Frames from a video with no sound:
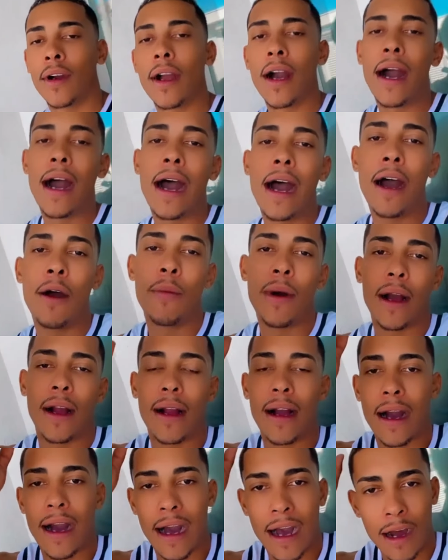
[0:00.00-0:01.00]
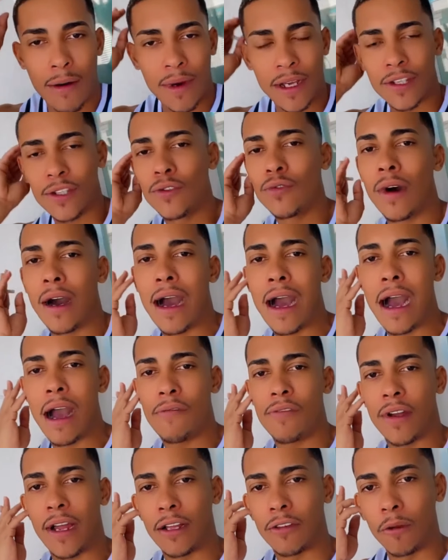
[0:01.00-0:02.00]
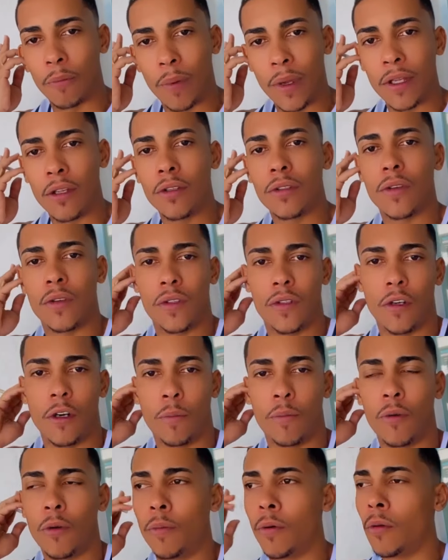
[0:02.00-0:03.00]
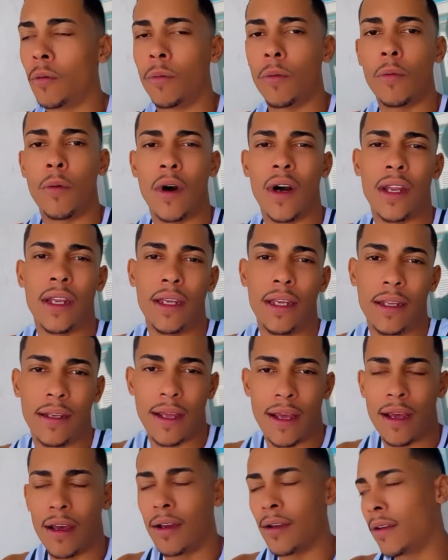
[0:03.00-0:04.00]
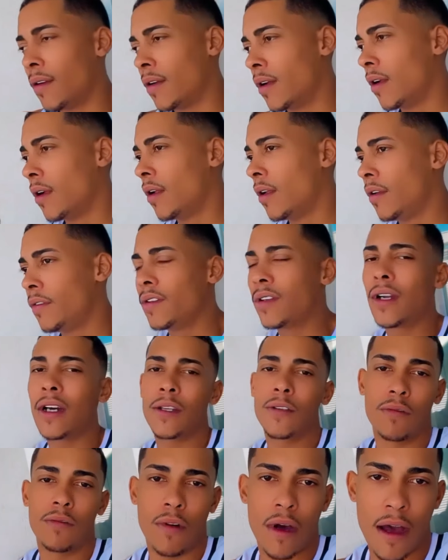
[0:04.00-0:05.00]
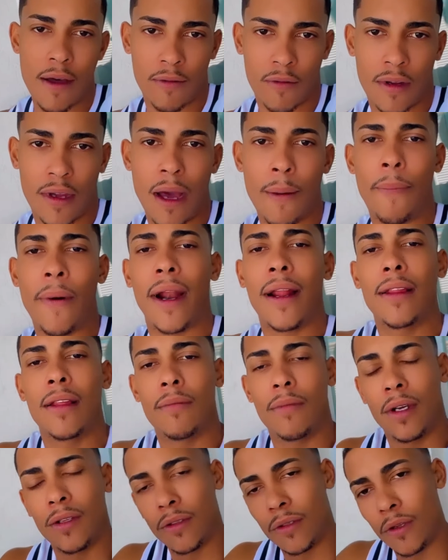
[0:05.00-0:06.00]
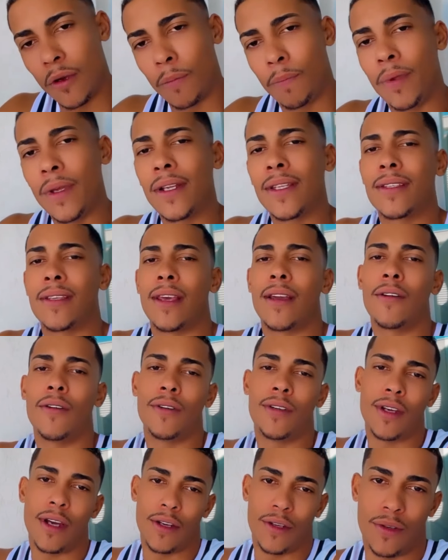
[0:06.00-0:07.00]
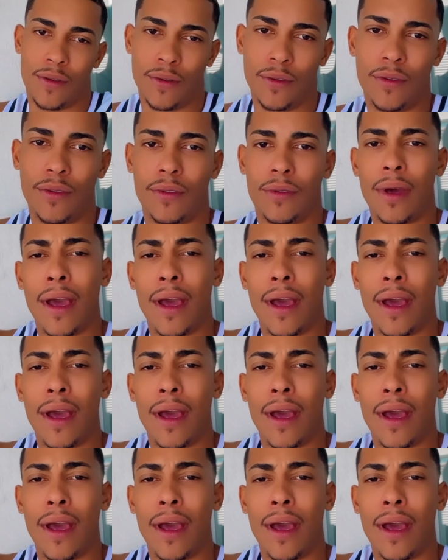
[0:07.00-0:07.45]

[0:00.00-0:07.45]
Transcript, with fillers: Calma, calma, suave, cara. Tu perdeu teu dinheiro pro, pro, pro Boninho, né? Fica suave, porque a parada manda o teu pix aí que eu te ajudo.